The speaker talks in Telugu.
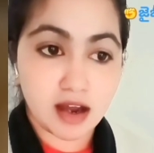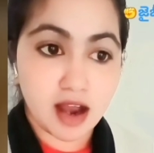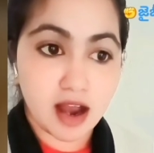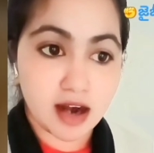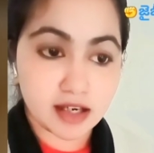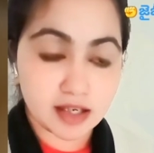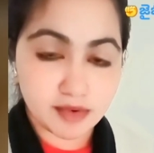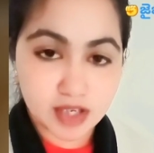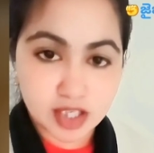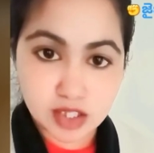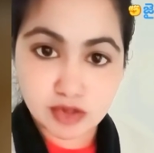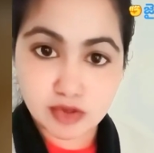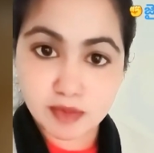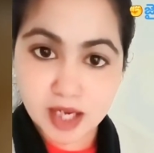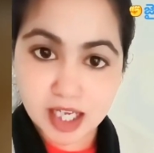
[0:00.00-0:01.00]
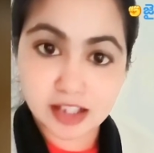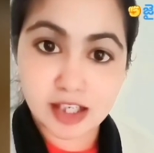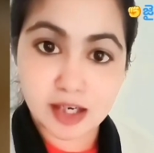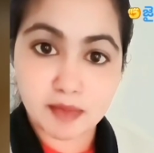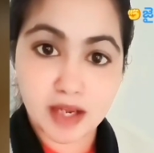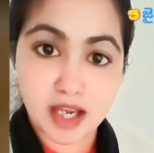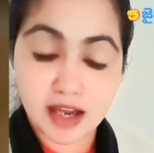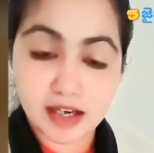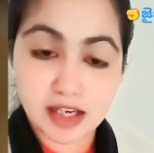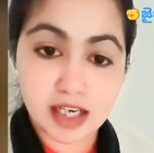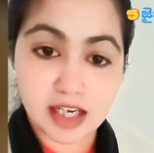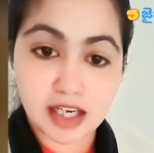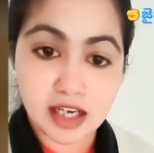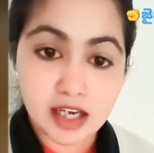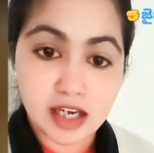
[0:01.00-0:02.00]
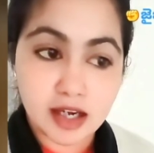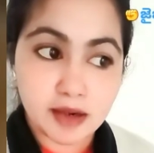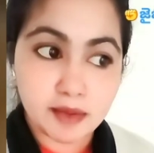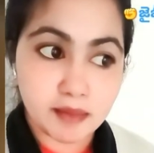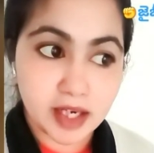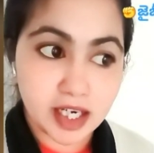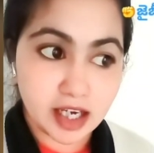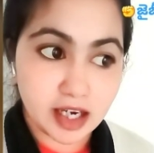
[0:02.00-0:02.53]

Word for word: ఆట వస్తువు మాత్రమే అని మన